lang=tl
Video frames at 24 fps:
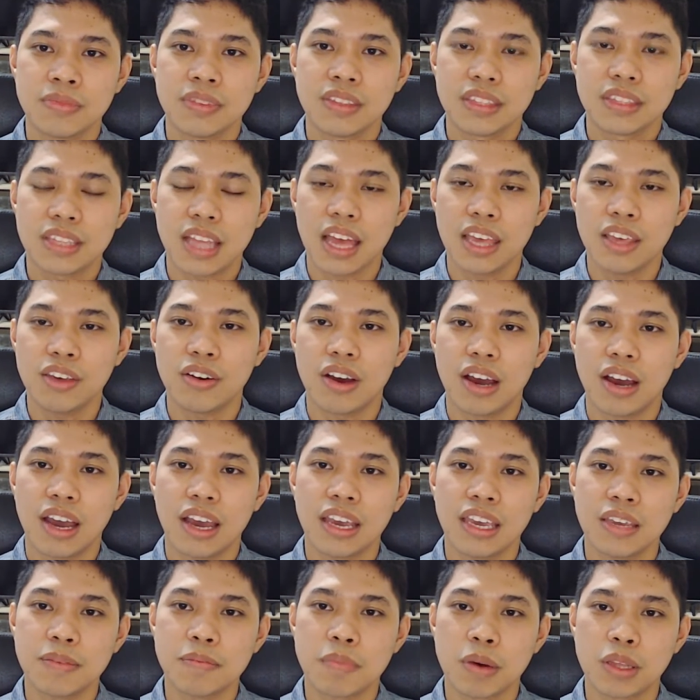tayo
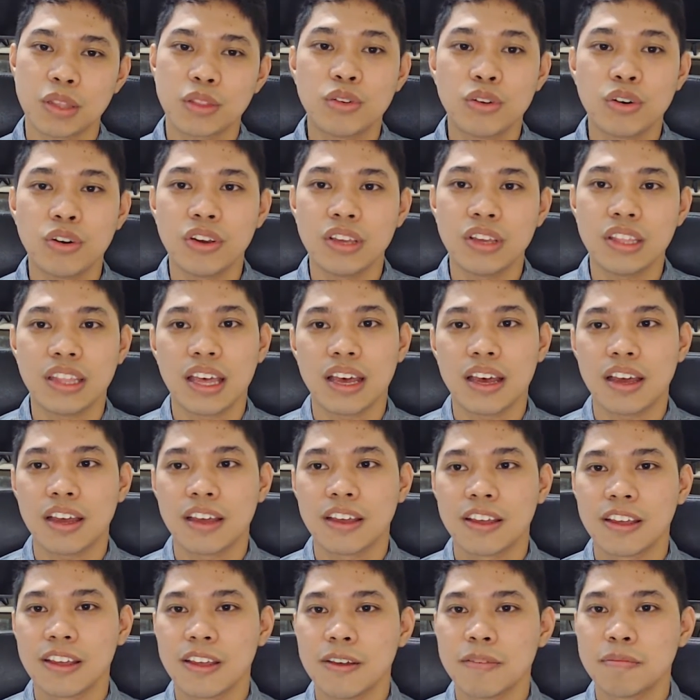ay patuloy na
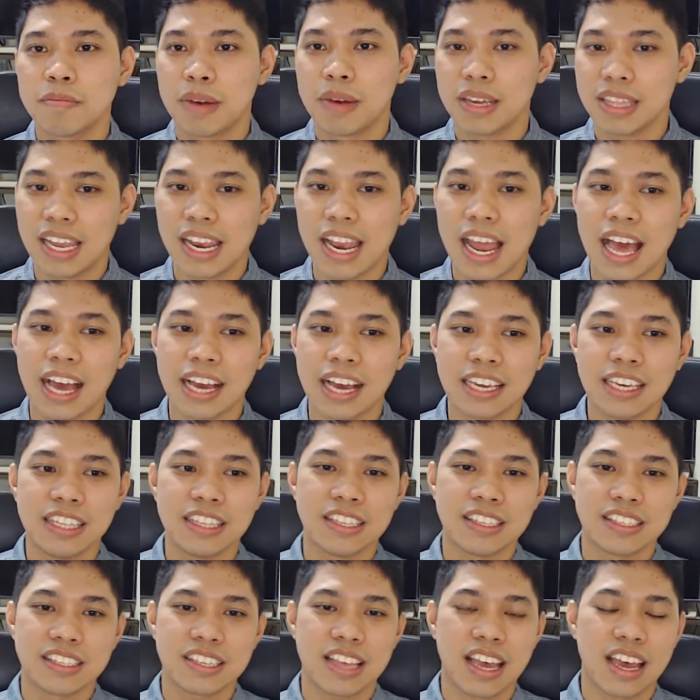
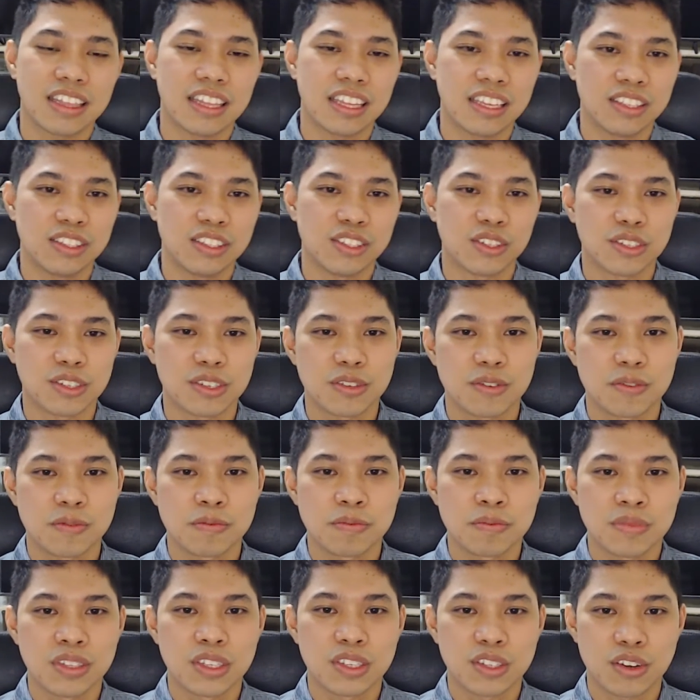manalangin sa ating Diyos.
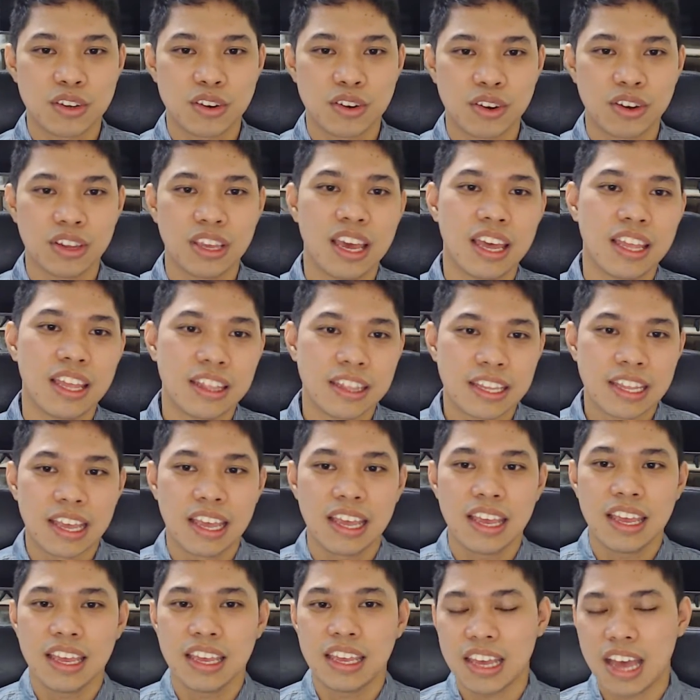So yan.
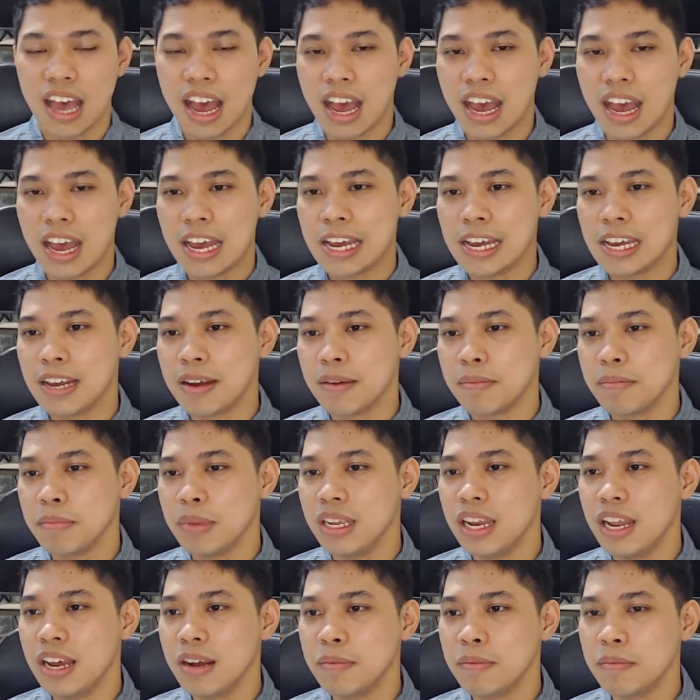Uh,
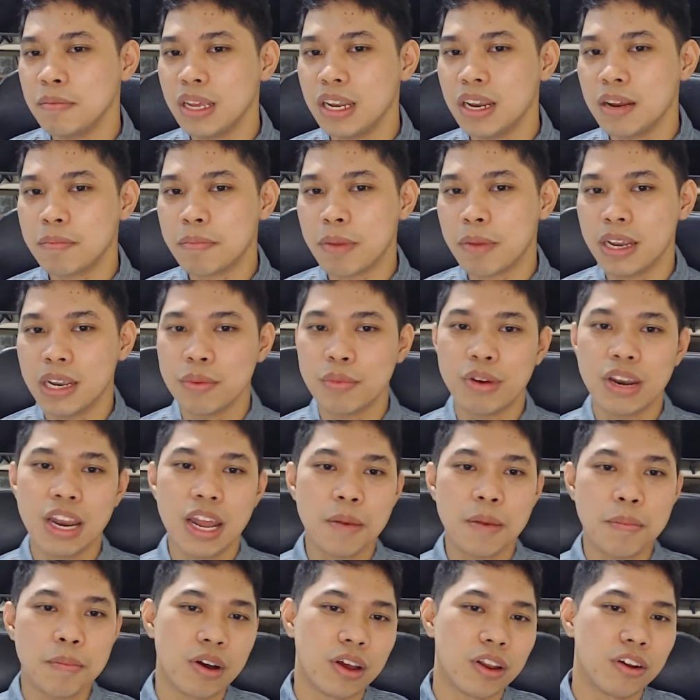bilang bilang
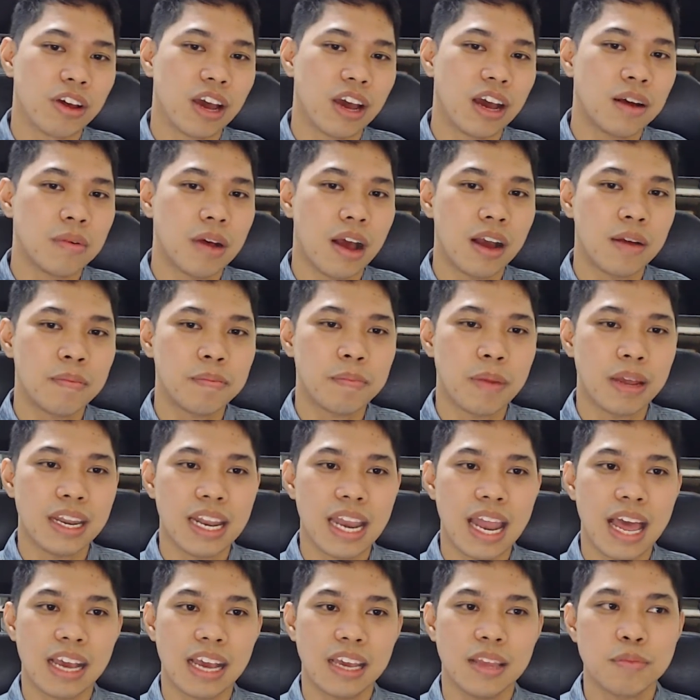panimula po ano, ang ang
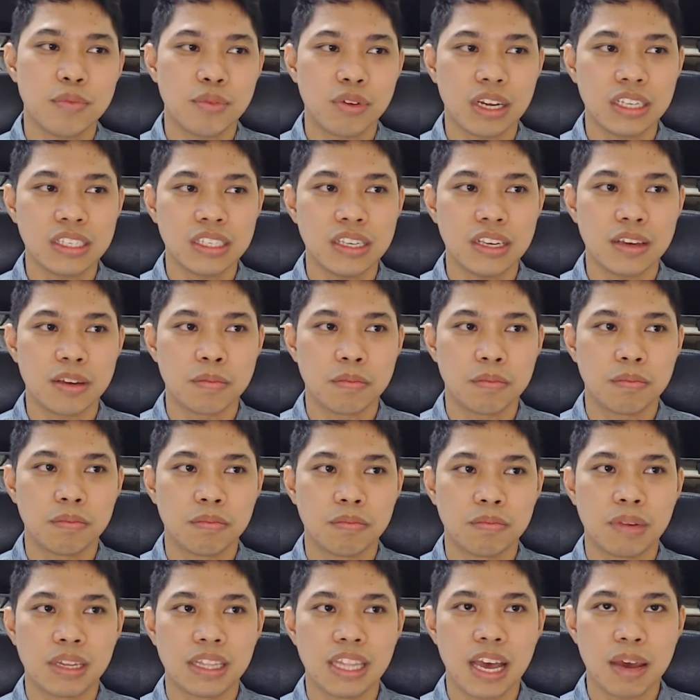panalangin po kasi
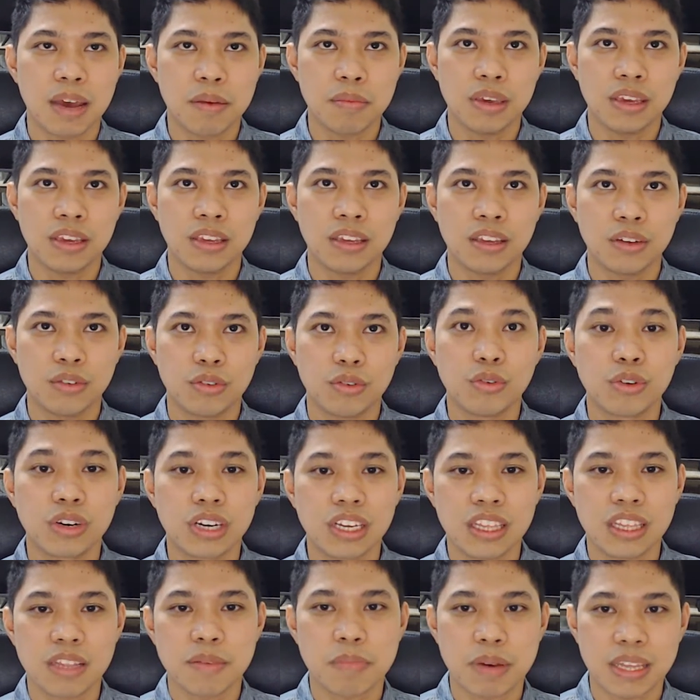madaming
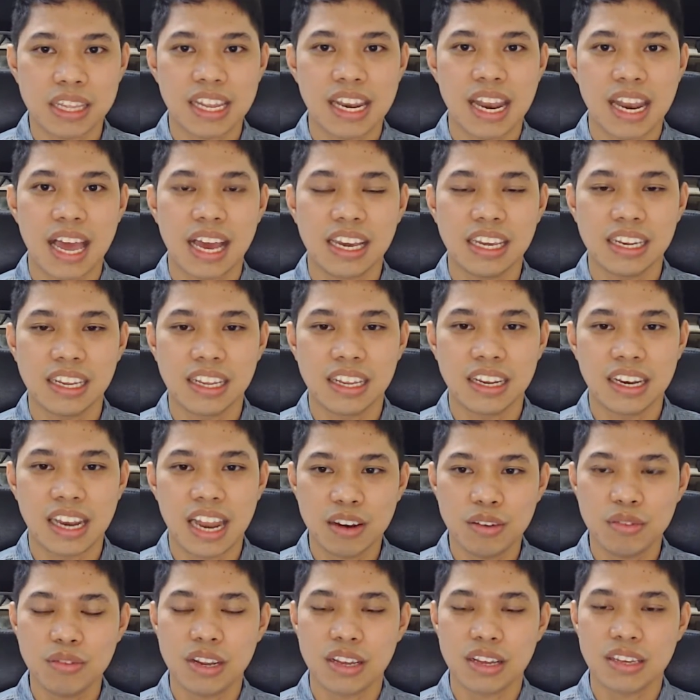uri ng panalangin eh,
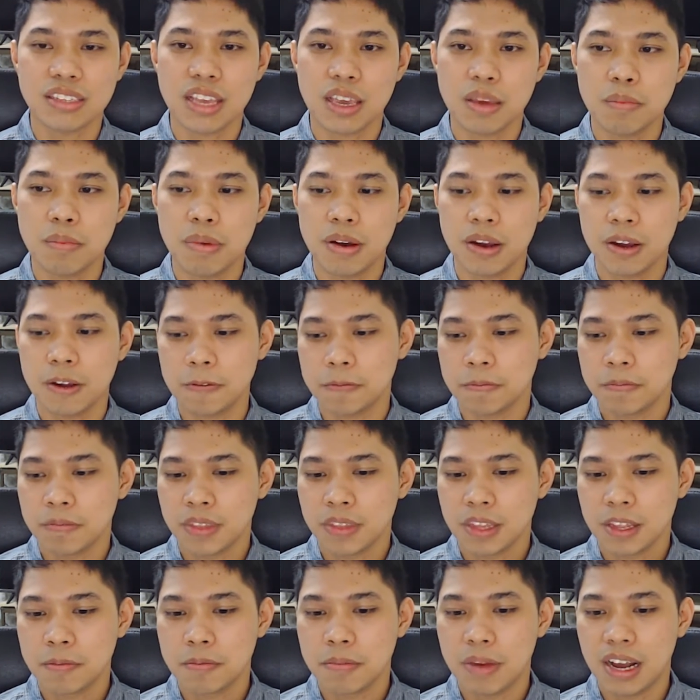lalo na sa ibang
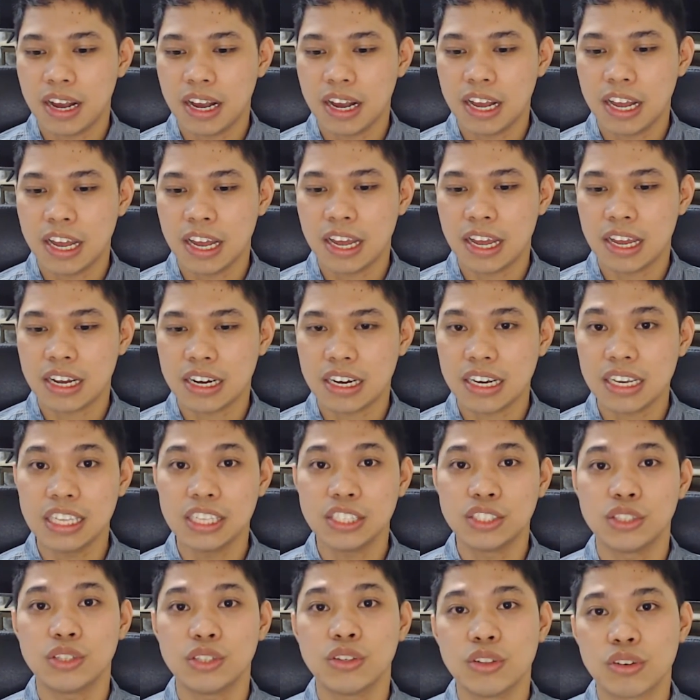mga
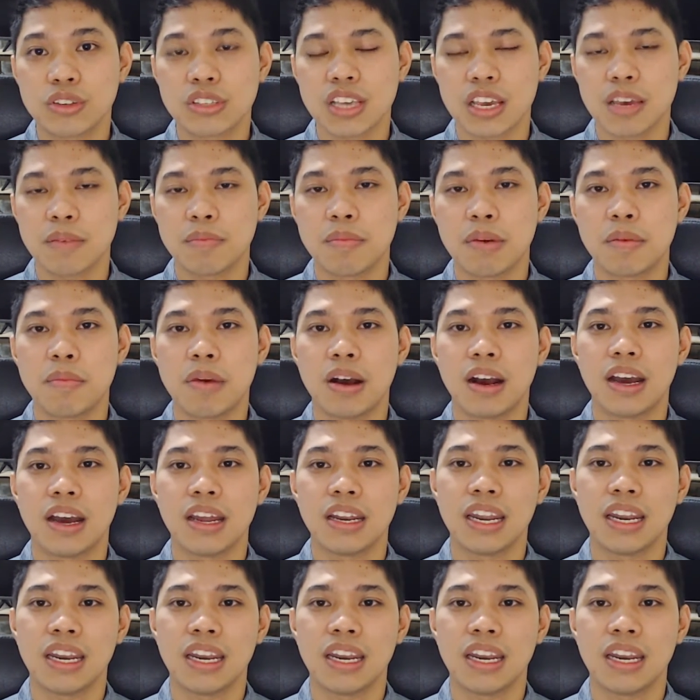religion o sa ibang mga